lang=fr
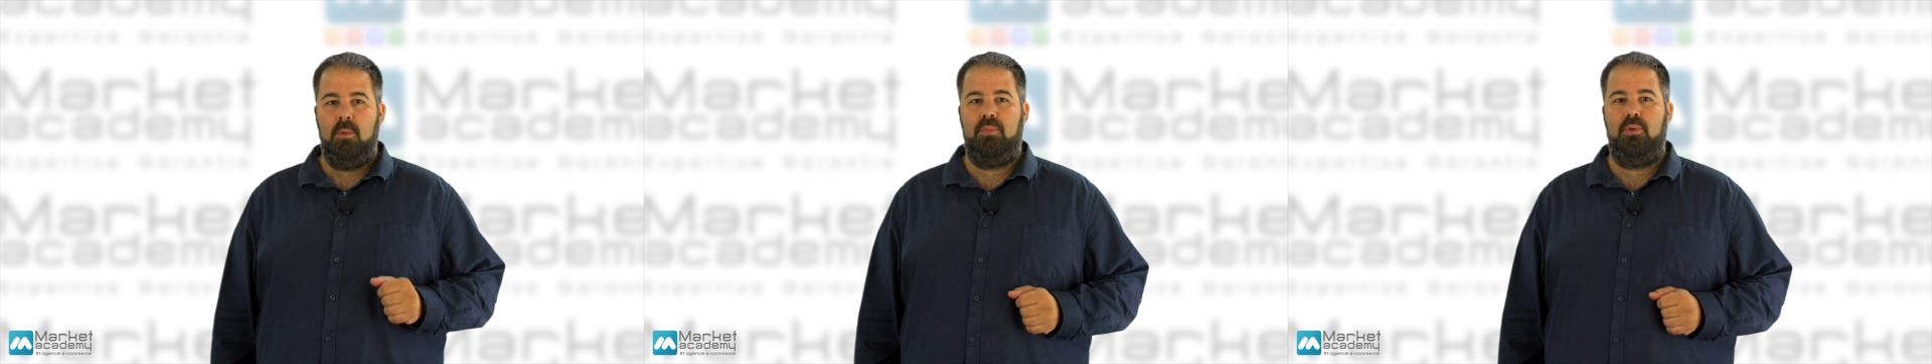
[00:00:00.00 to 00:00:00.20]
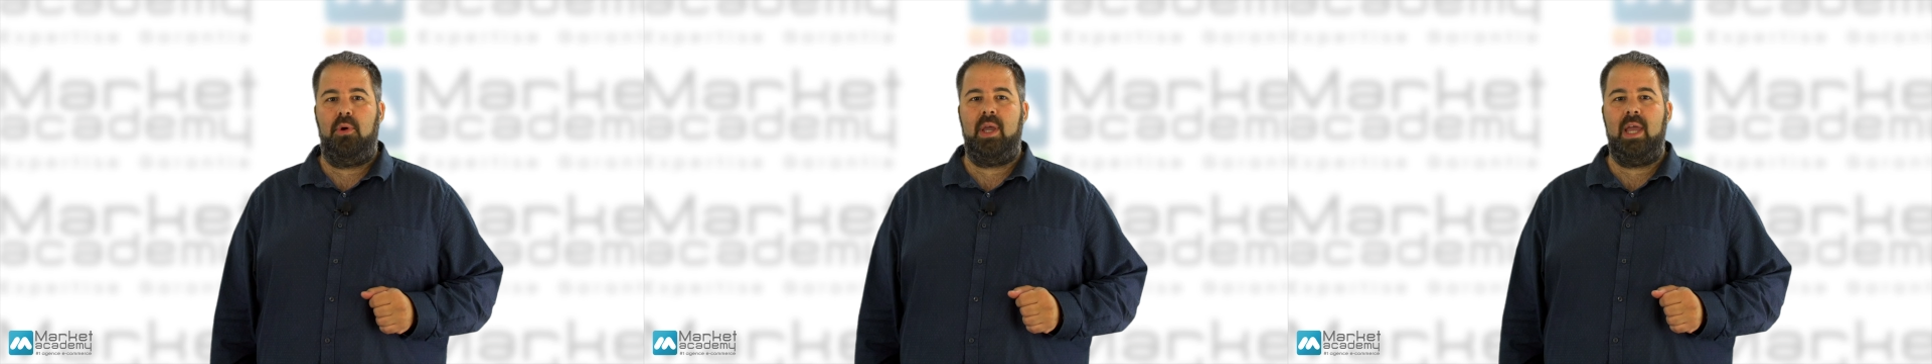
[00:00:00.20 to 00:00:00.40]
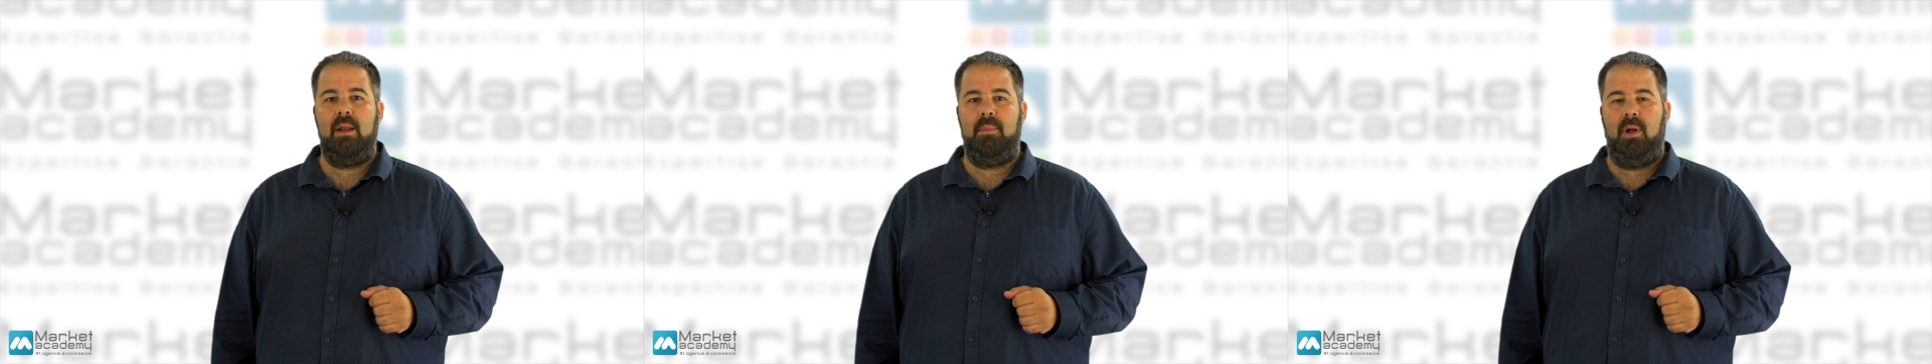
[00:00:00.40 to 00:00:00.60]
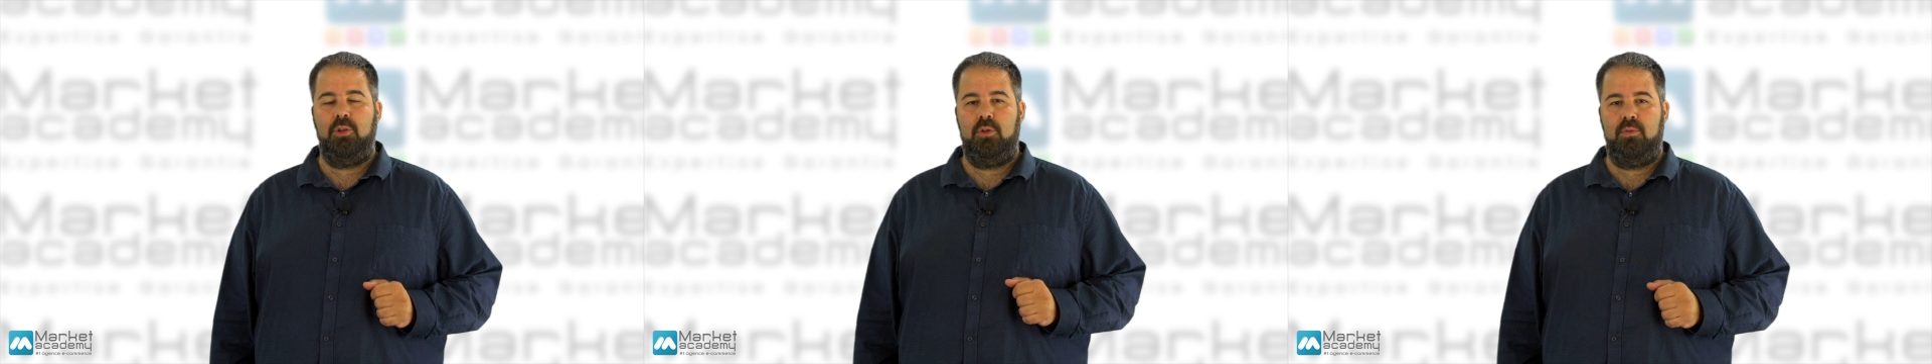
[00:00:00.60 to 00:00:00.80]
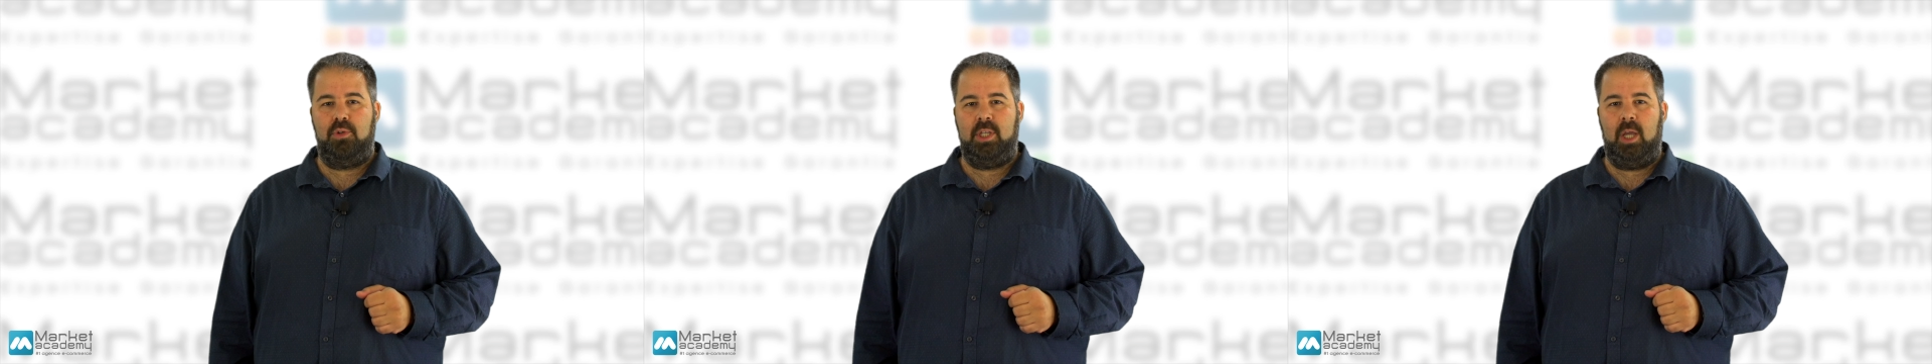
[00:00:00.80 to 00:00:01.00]
peut réellement
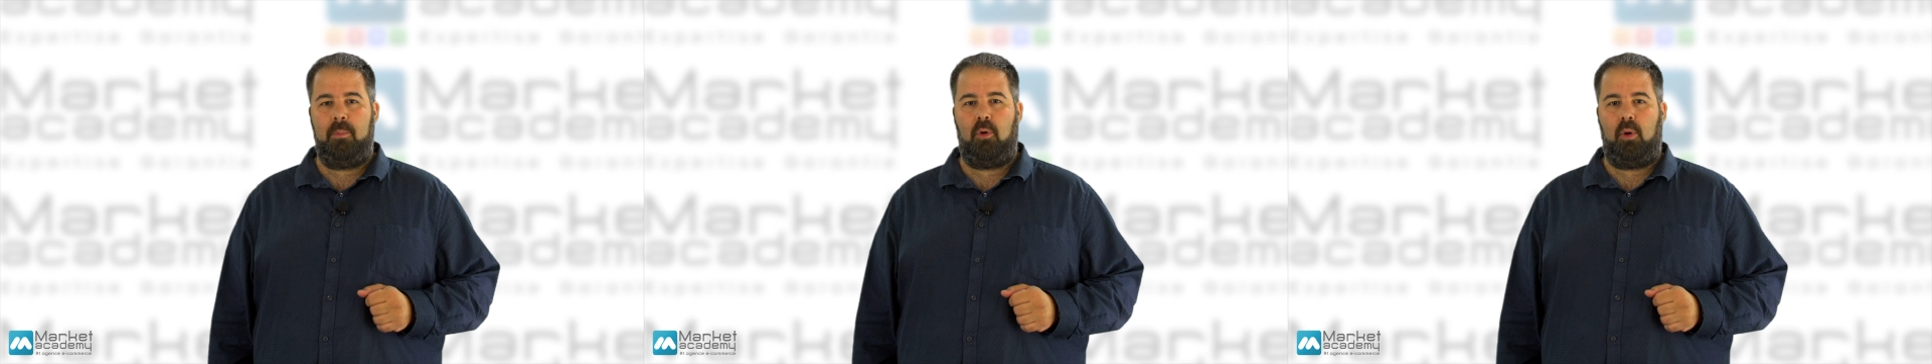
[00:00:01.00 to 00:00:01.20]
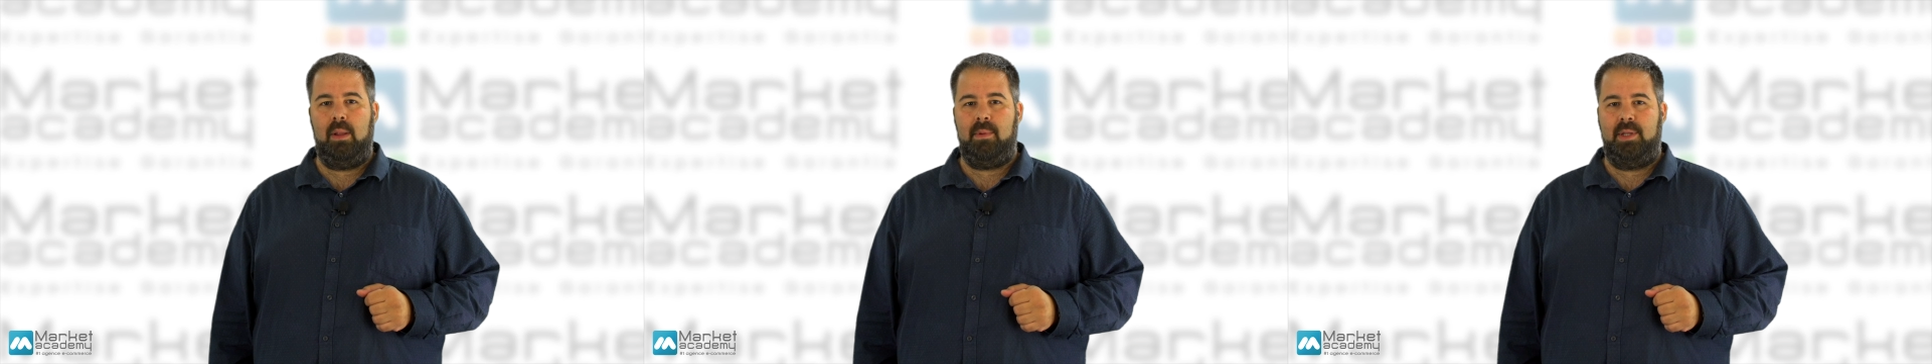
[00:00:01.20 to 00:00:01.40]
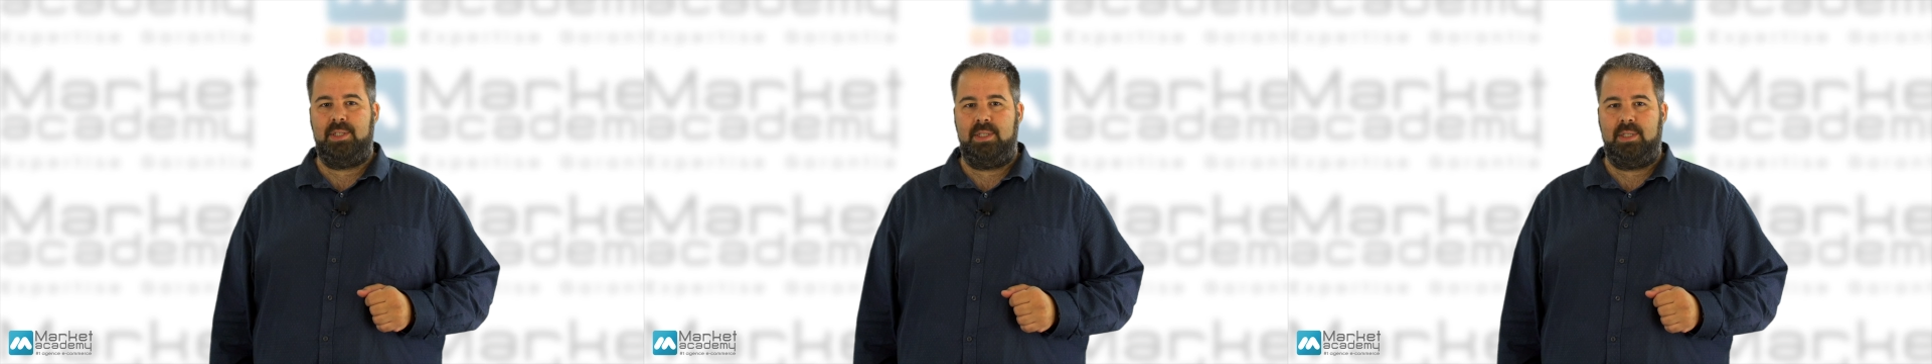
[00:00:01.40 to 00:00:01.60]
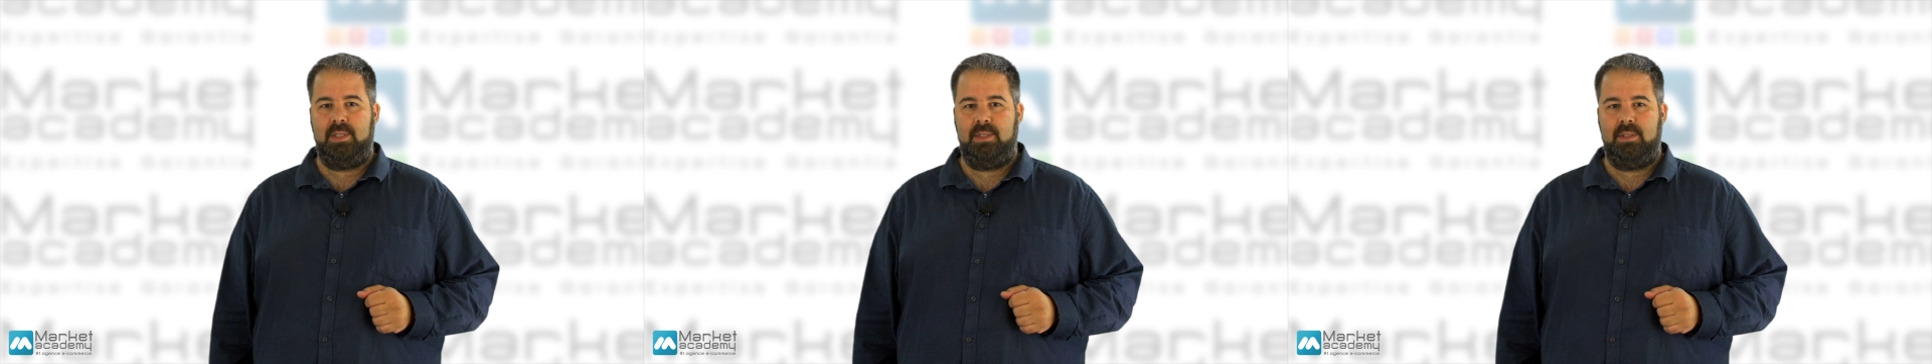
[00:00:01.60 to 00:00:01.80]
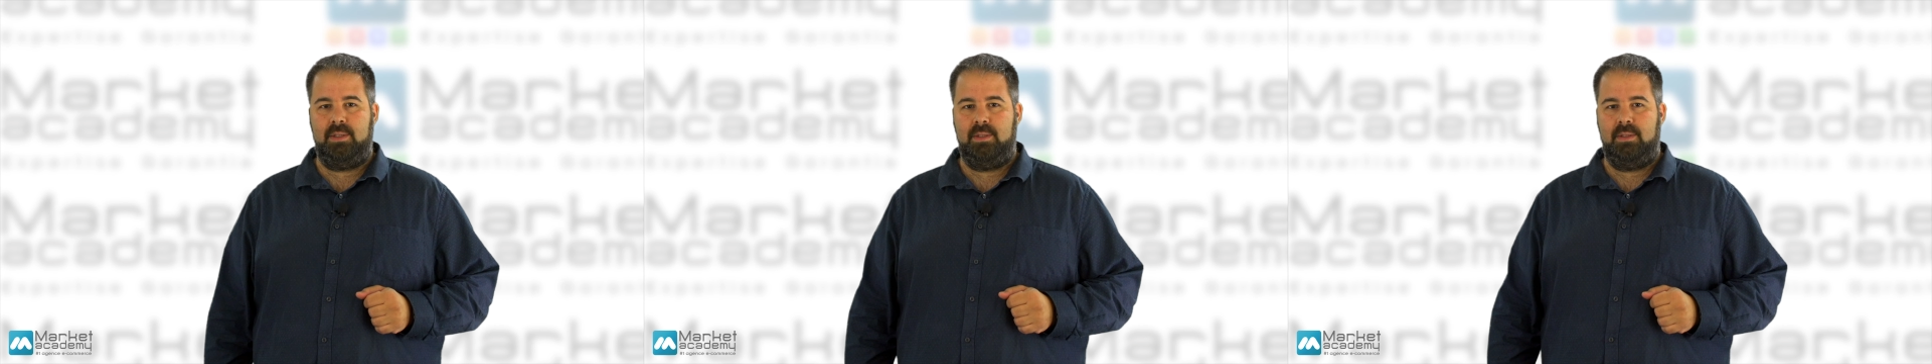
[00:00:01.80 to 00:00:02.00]
devenir
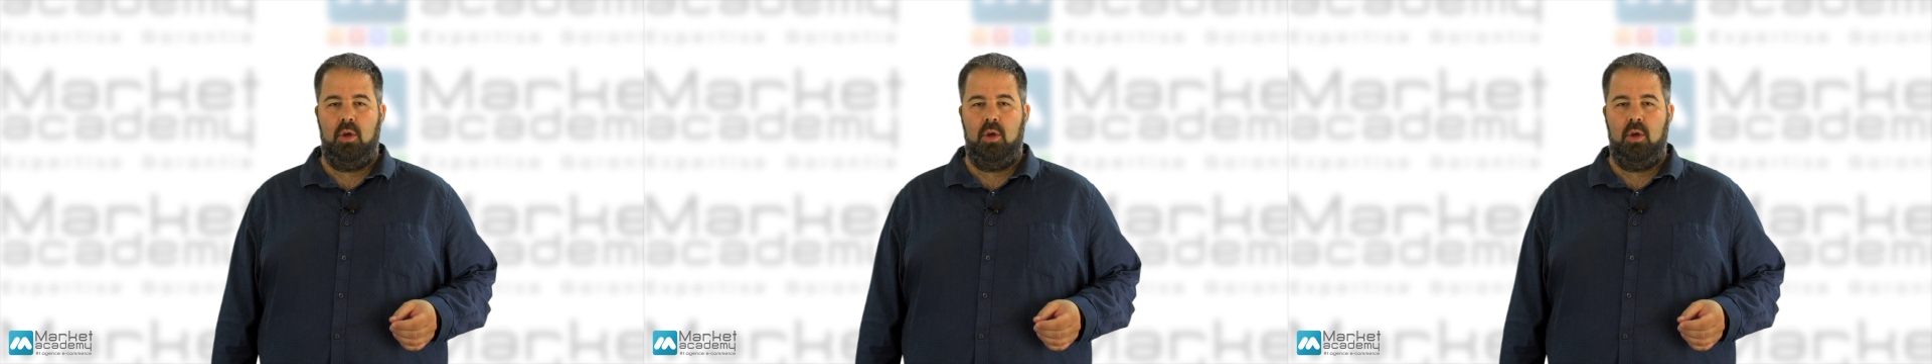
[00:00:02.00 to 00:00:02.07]
problématique